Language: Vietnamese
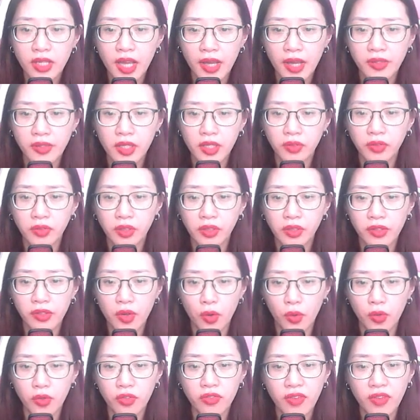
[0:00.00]
càng nhiều vương
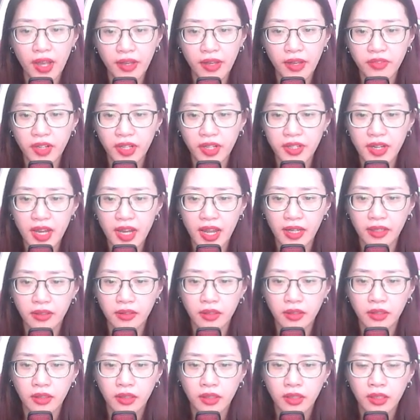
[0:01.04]
chủ phá vây ra.
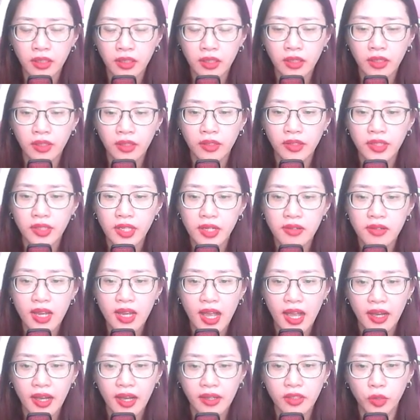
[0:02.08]
Chính
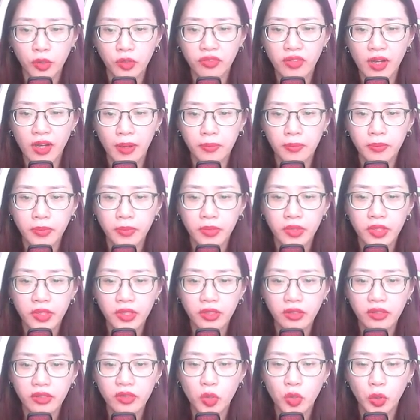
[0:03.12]
là cửu phẩm
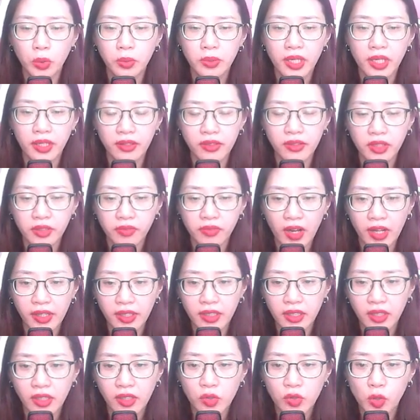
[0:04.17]
dưới cục diện như vậy
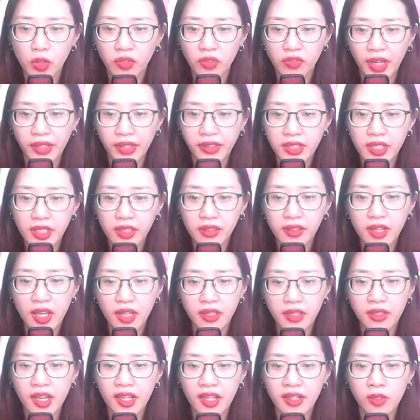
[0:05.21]
cũng phải chiến
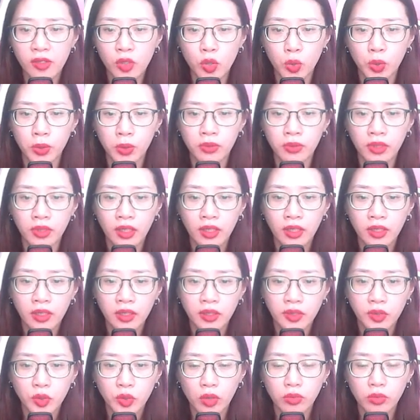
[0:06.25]
đến điên cuồng,
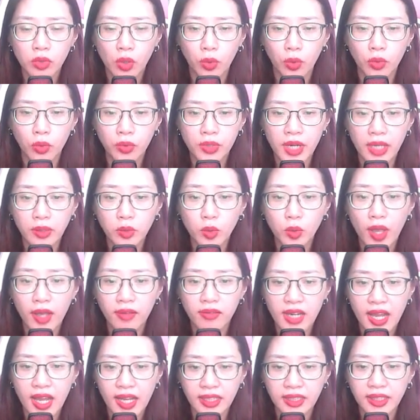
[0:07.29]
xuất thủ đã
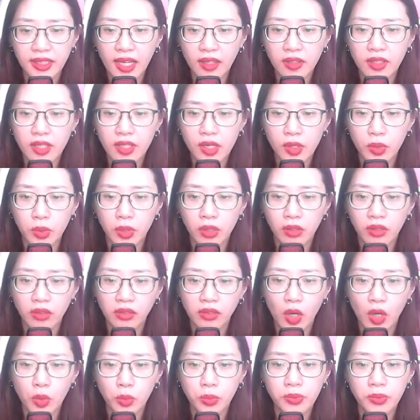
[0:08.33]
toàn là sát chiêu,
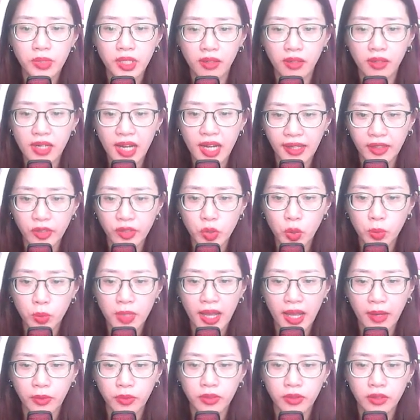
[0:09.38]
không giữ lại chút
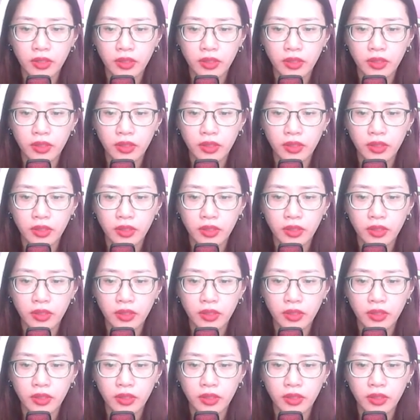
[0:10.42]
nào.